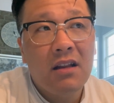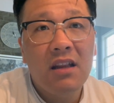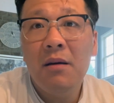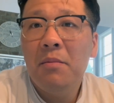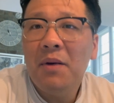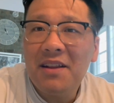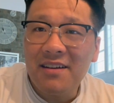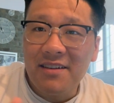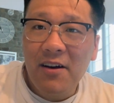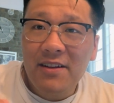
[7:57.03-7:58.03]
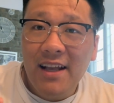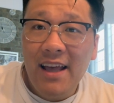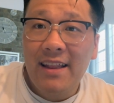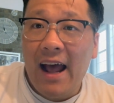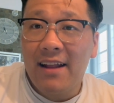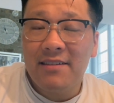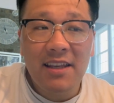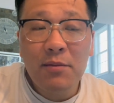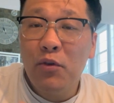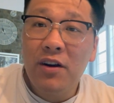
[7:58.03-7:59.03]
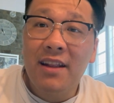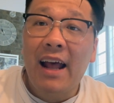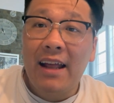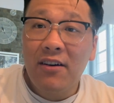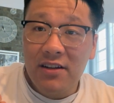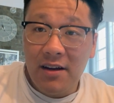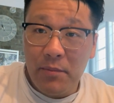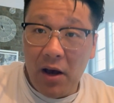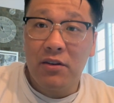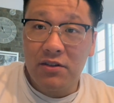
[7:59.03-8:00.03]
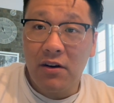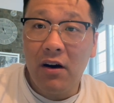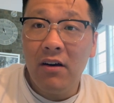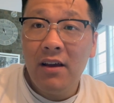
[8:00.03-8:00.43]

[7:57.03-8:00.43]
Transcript: 那么等到大家拿第一波人拿到这个表的时候，